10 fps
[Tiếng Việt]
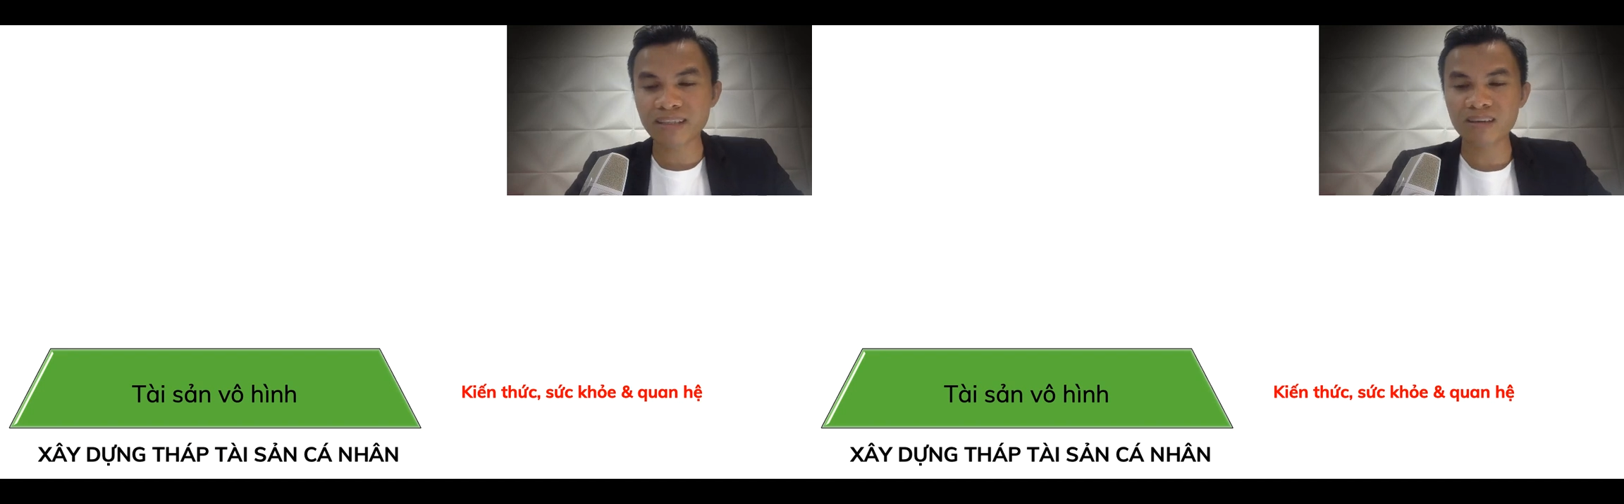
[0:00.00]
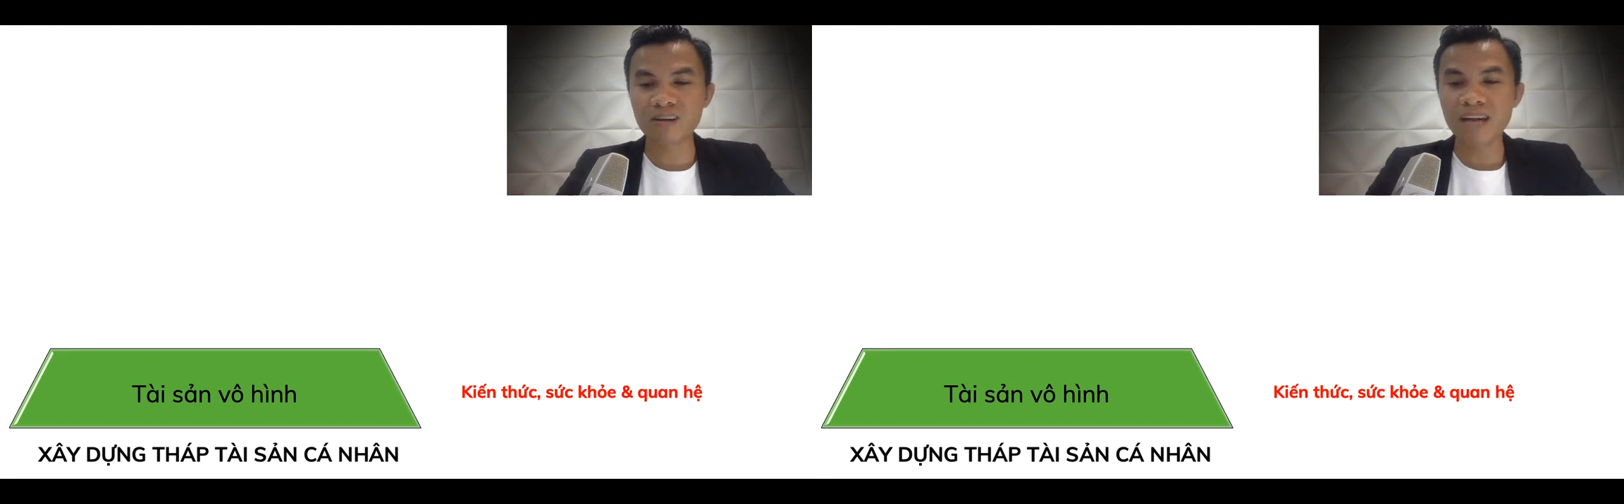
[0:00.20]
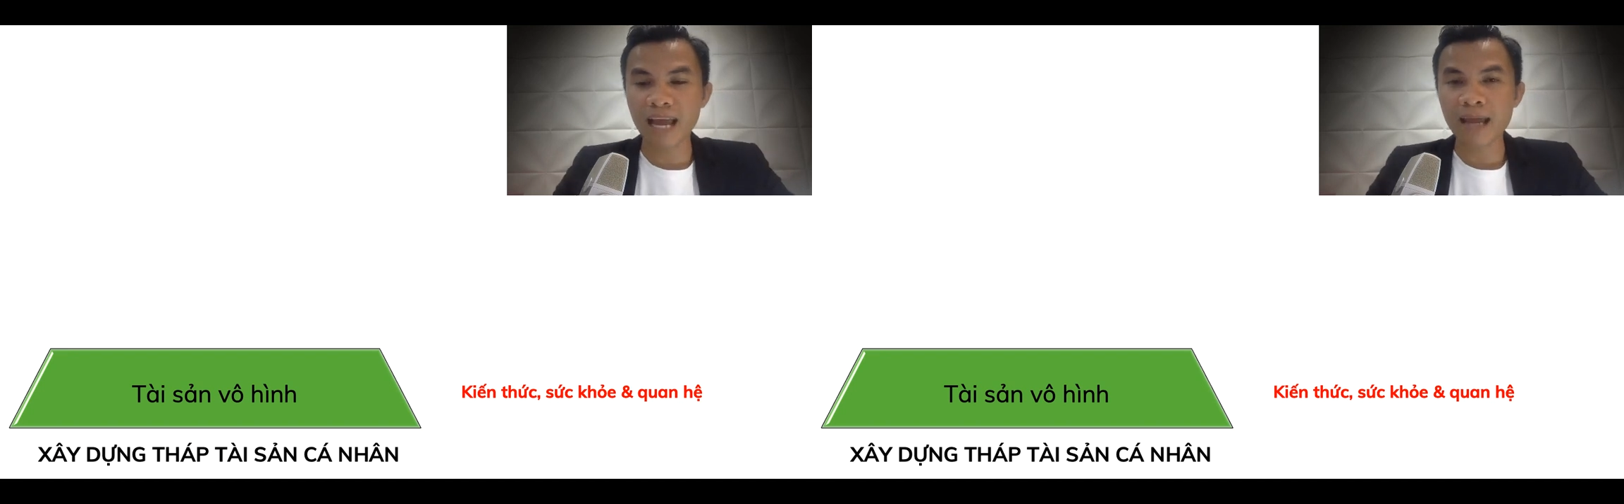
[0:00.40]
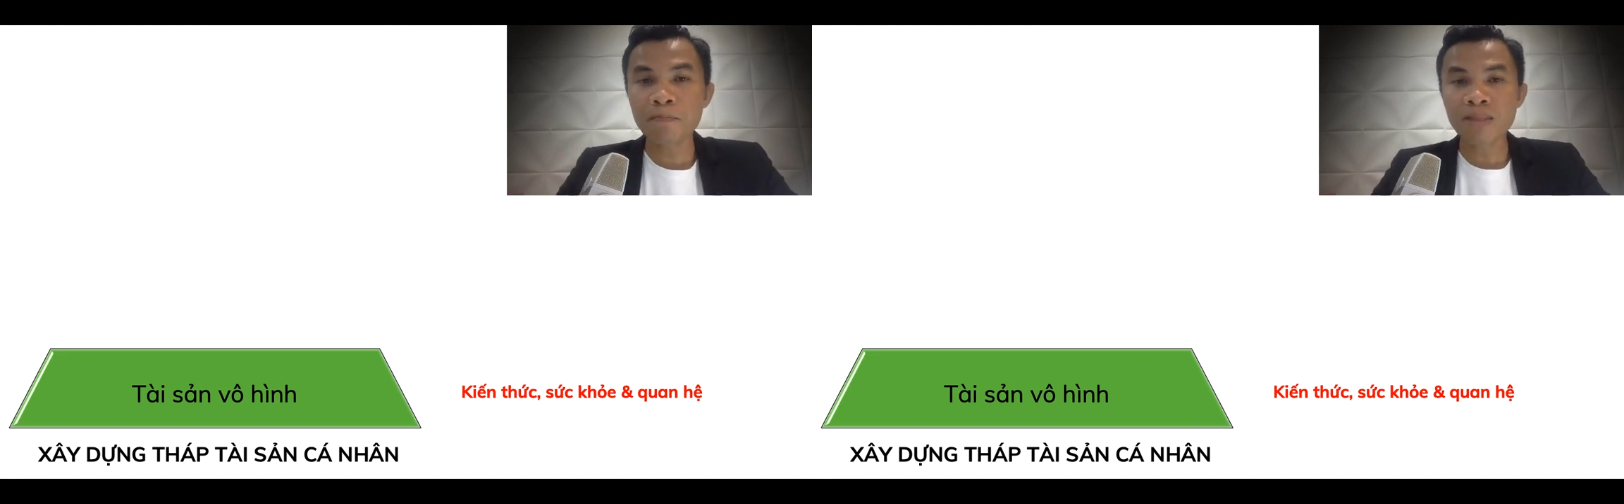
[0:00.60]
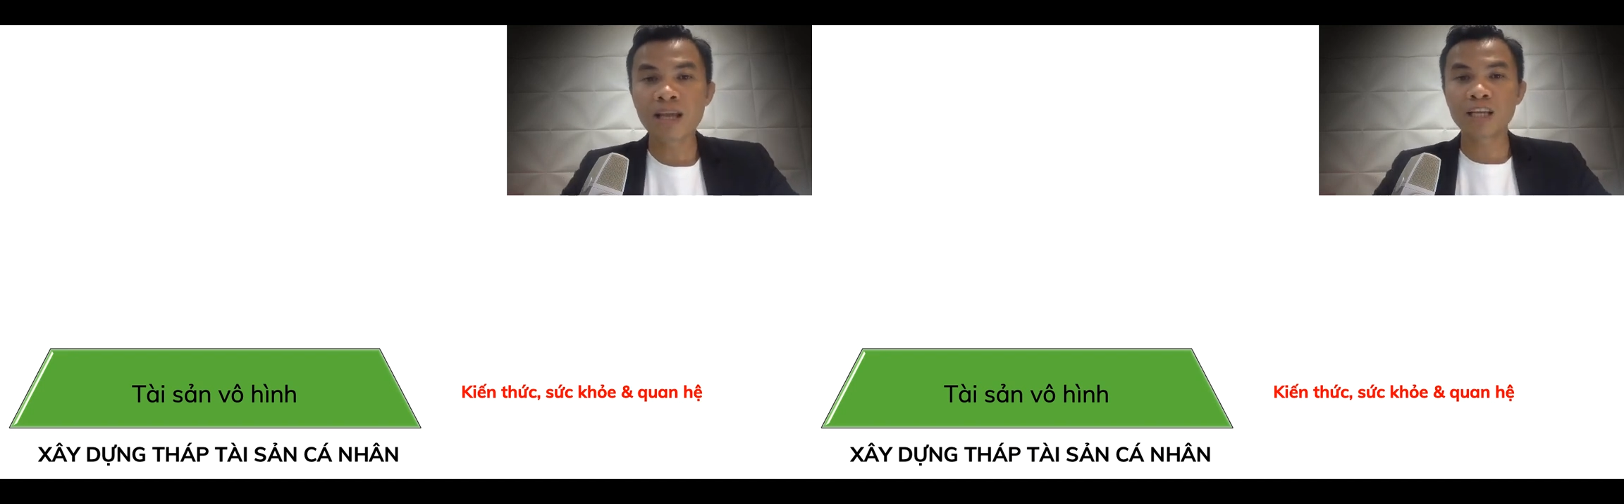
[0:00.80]
cho nó
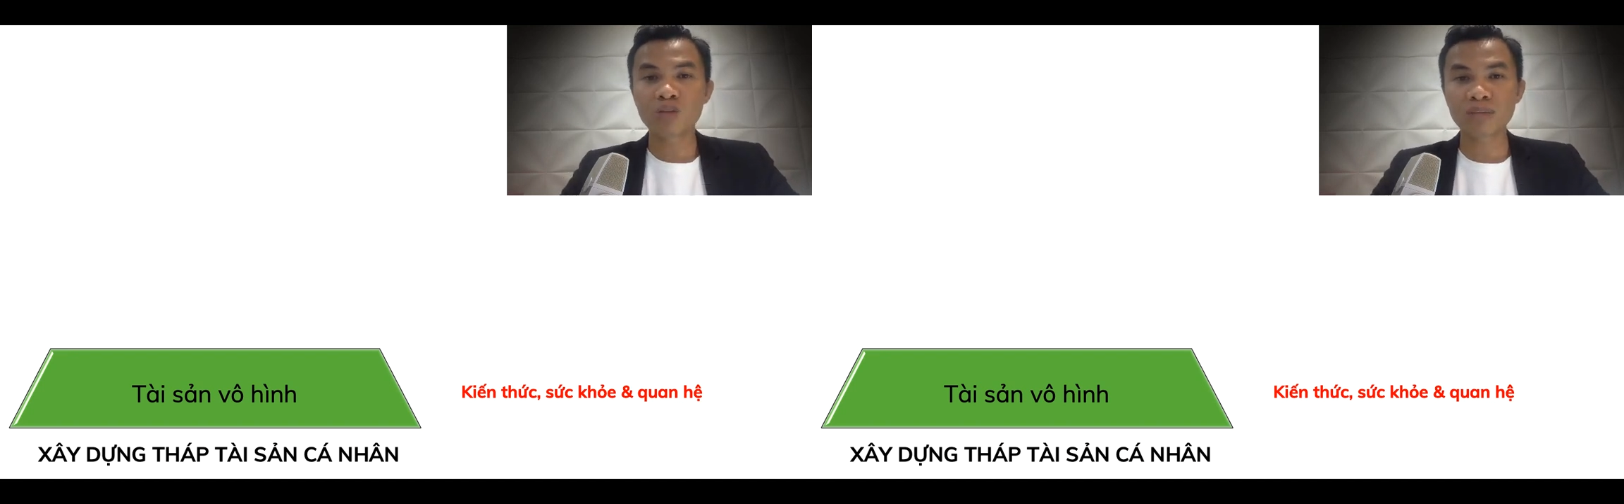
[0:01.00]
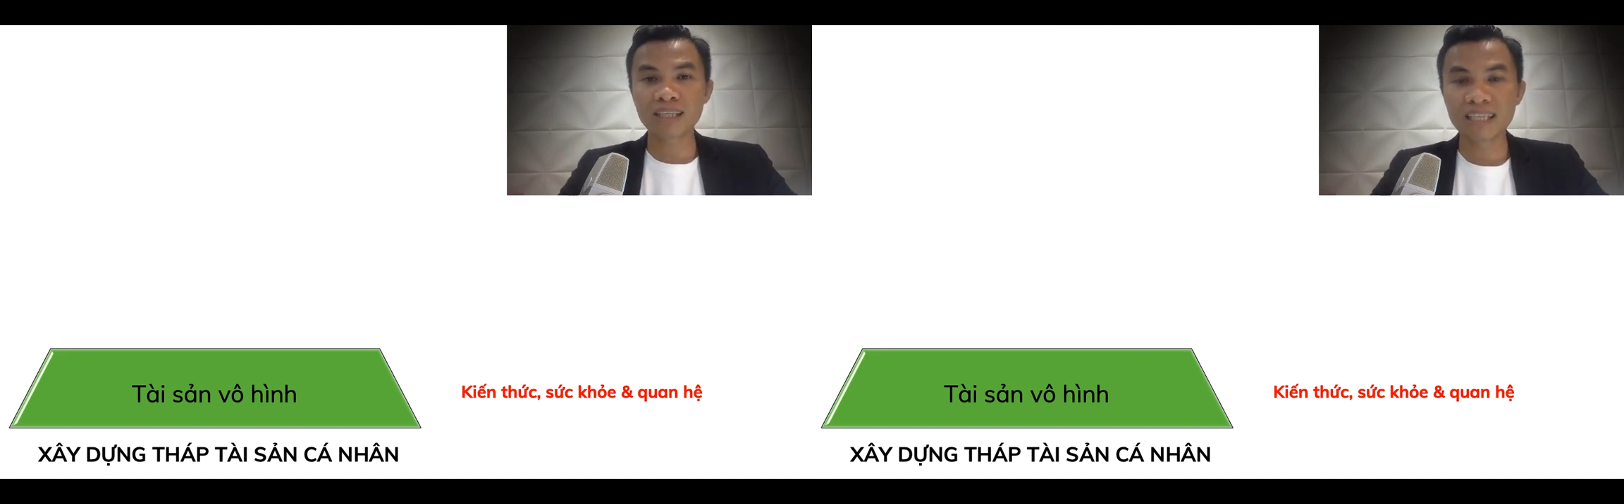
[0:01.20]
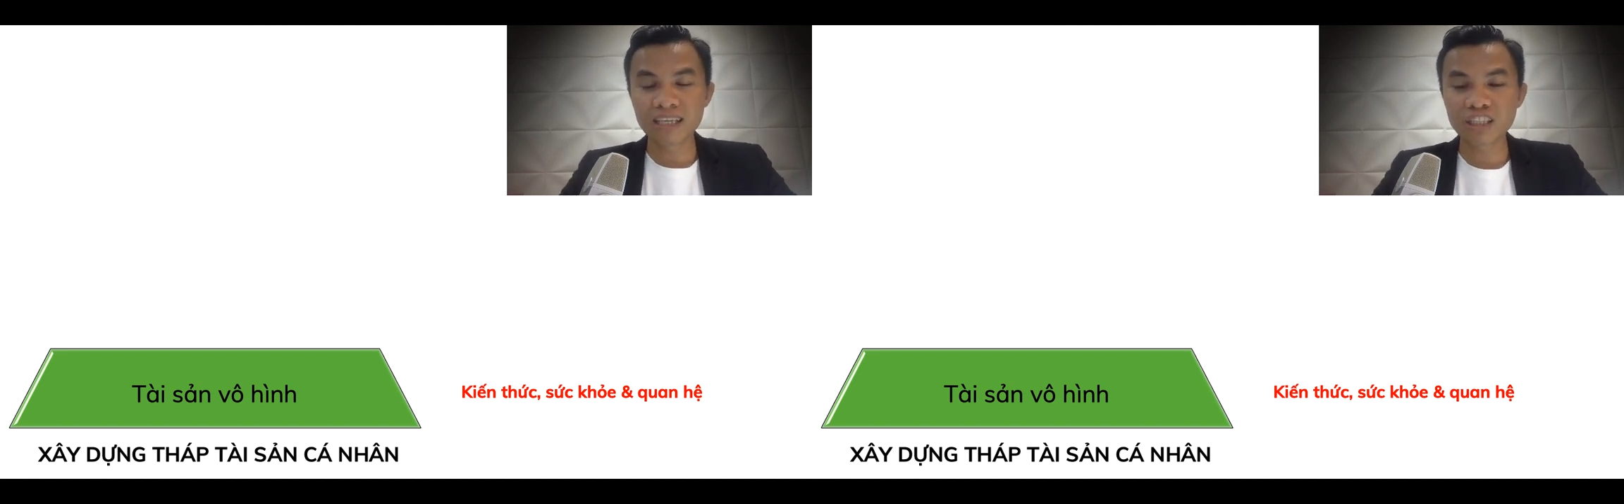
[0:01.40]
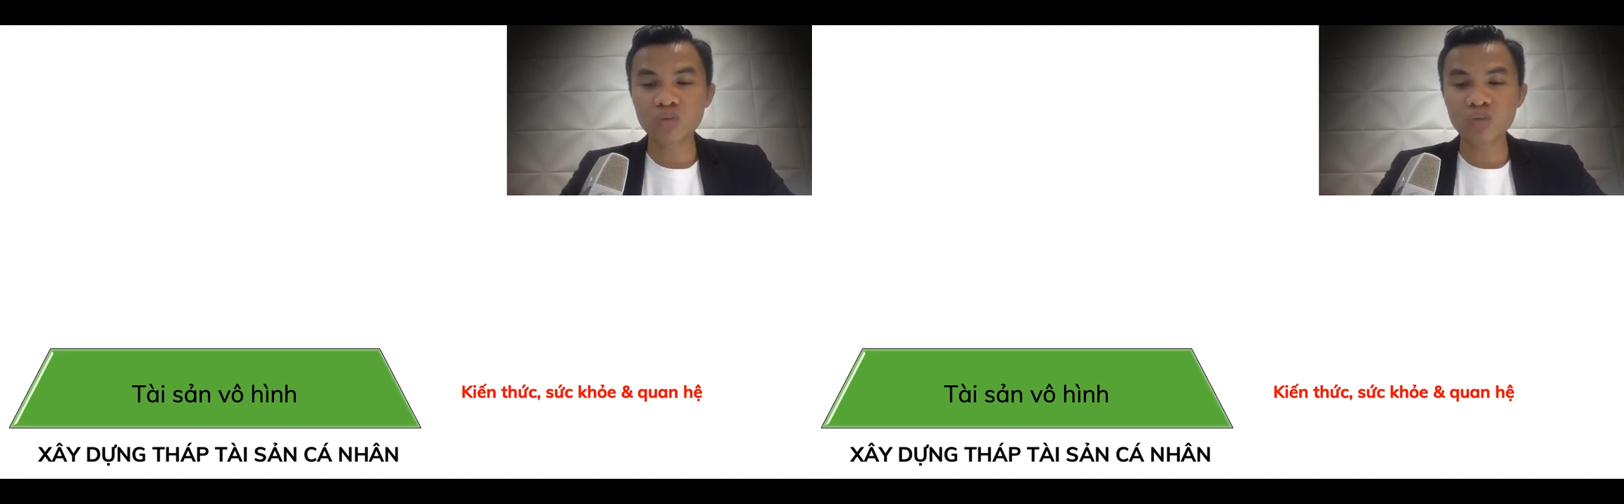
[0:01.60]
để chúng ta gìn giữ